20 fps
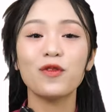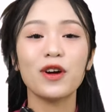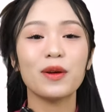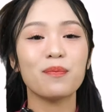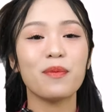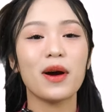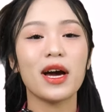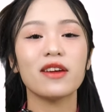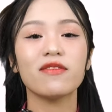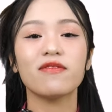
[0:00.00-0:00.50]

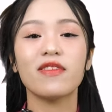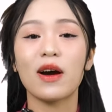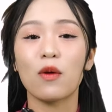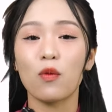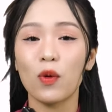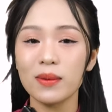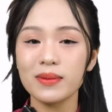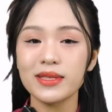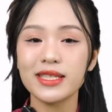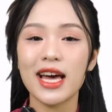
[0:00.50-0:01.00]
fanpage và
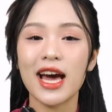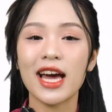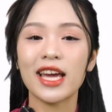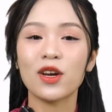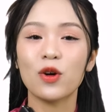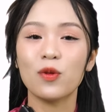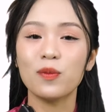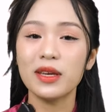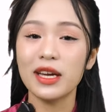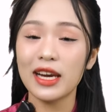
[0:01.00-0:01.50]
website
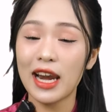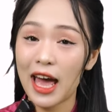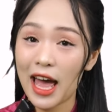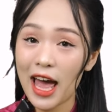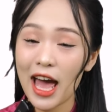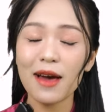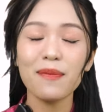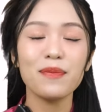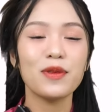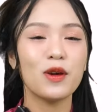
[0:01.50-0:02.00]
cũng như là
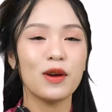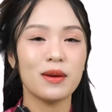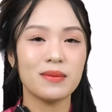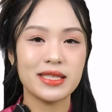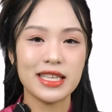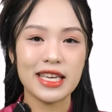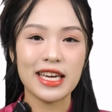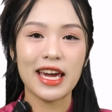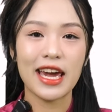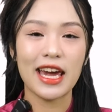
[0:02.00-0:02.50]
app
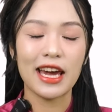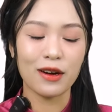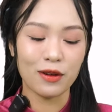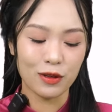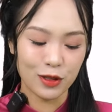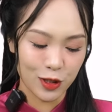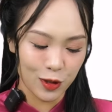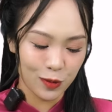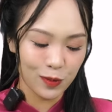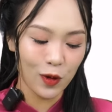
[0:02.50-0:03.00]
UMC Care
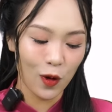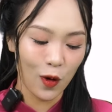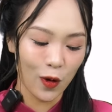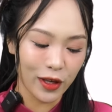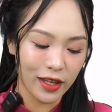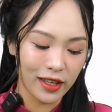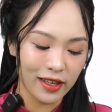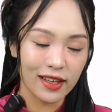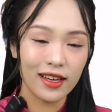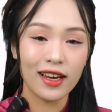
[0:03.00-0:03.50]
của chúng tôi.